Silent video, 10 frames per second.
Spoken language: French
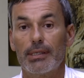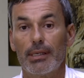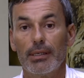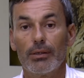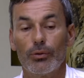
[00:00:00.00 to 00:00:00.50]

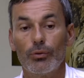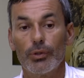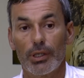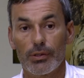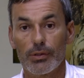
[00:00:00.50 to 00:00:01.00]
C'est-à-dire que nous,
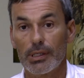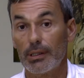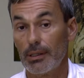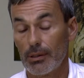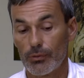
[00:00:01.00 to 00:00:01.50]
on a une
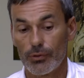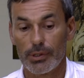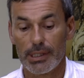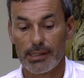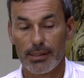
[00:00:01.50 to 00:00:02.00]
société, comme je
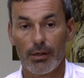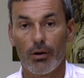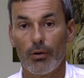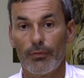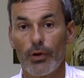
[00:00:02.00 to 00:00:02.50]
le disais,
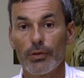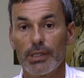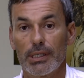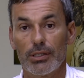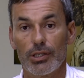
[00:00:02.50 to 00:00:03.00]
en
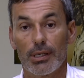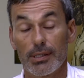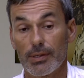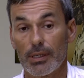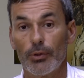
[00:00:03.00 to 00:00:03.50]
France, qui gère
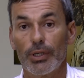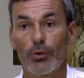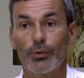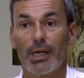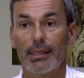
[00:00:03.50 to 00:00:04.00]
essentiellement des
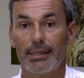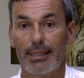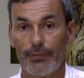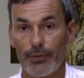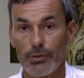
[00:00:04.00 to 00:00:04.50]
contrats de
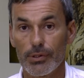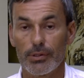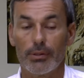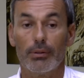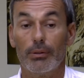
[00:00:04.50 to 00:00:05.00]

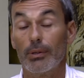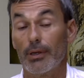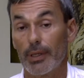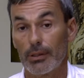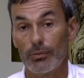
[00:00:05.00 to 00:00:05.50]
défense, euh, donc
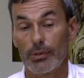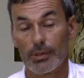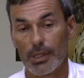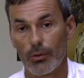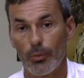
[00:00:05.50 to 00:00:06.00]
avec tout ce
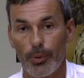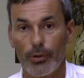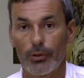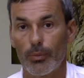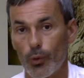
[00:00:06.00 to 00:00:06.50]
que ça
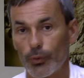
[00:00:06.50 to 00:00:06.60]
comporte comme